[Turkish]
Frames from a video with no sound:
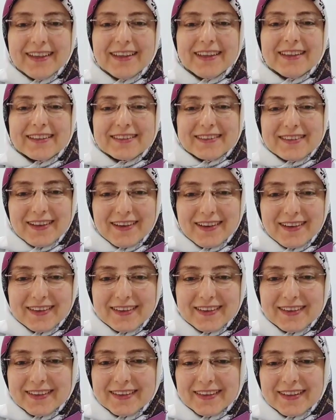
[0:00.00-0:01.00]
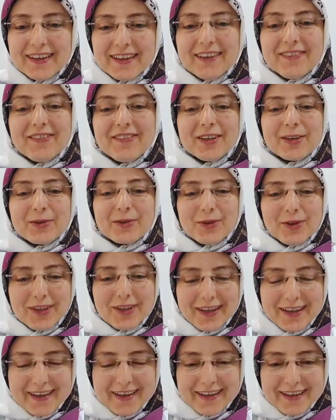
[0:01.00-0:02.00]
sağlıkla ve
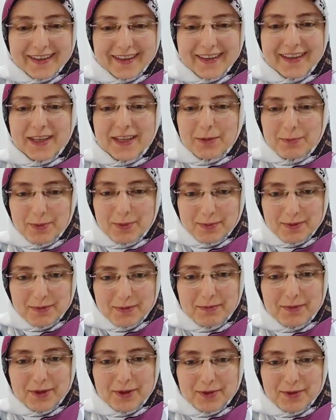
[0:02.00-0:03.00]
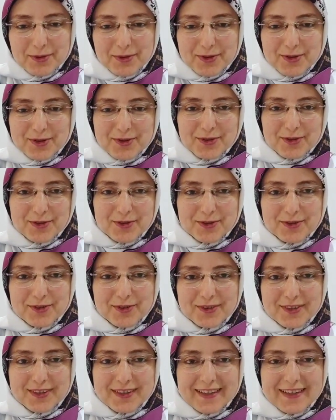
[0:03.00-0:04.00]
kolaylıkla yapabilmeye uğraşıyoruz.
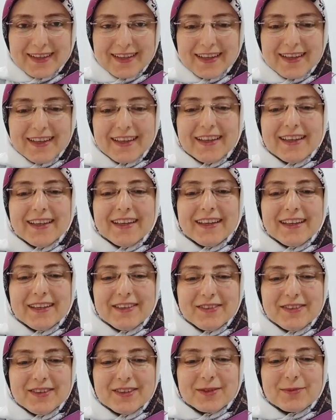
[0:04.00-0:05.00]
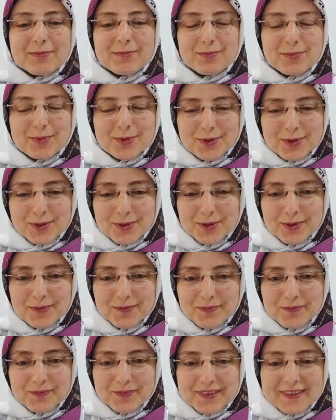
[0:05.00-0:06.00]
Evet, bugün
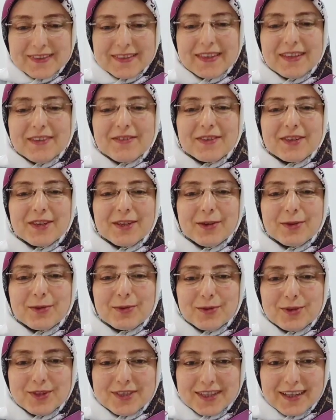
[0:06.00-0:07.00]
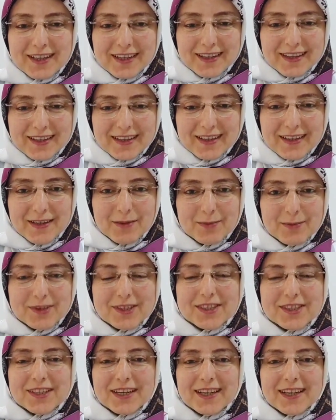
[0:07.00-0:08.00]
sevgili Gülcan'la bir
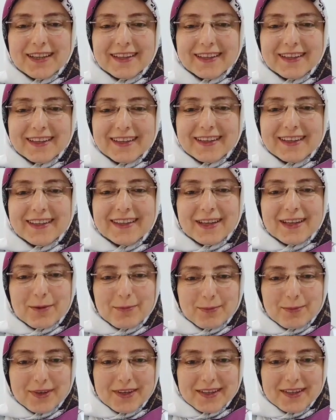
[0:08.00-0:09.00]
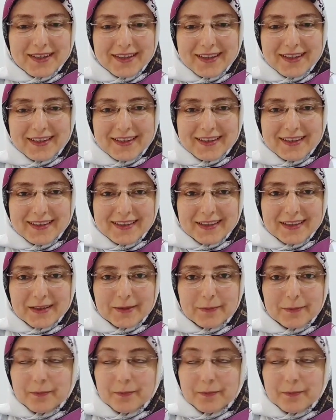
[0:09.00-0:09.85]
canlı yayın yapmaya niyet ettik.